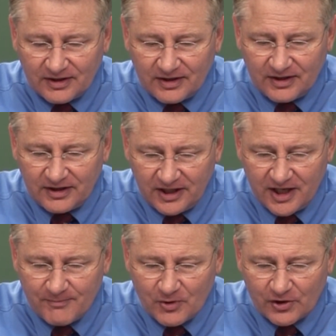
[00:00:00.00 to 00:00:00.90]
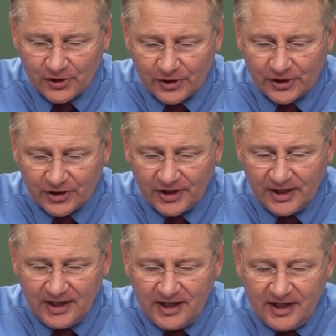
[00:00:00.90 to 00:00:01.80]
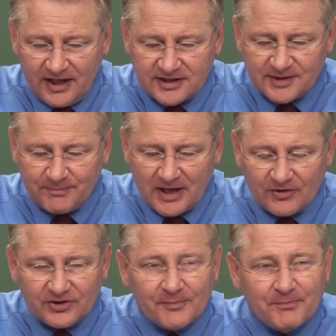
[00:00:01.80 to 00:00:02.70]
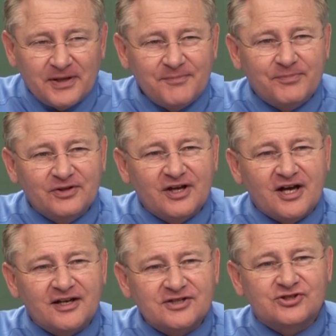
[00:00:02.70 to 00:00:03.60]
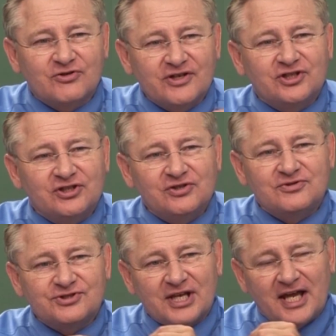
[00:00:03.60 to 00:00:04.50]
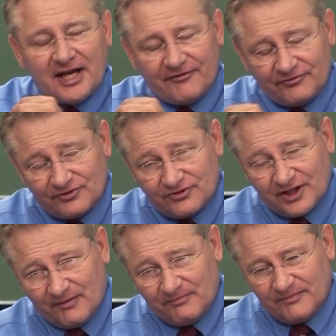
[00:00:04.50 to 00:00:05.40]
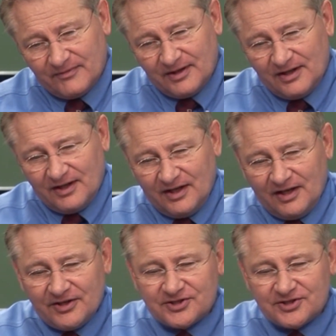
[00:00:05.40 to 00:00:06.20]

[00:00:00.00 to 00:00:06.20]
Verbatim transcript: onlardan sonra gelecek olan kişiyle Rabbin egemenliğinin devam edeceğini gösteriyor. Buna